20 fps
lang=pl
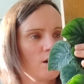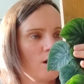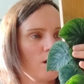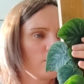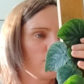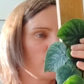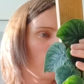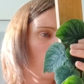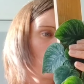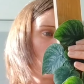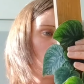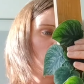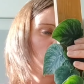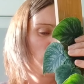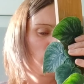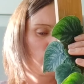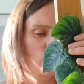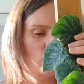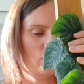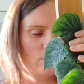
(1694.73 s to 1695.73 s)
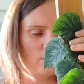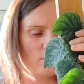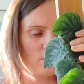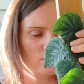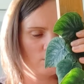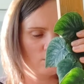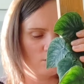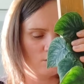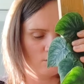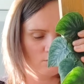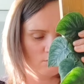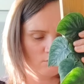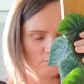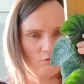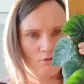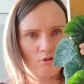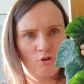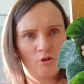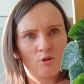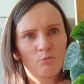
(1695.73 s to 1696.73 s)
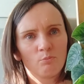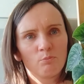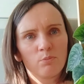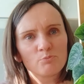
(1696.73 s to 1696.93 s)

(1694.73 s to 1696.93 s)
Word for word: a niech ma dziewczyna i o,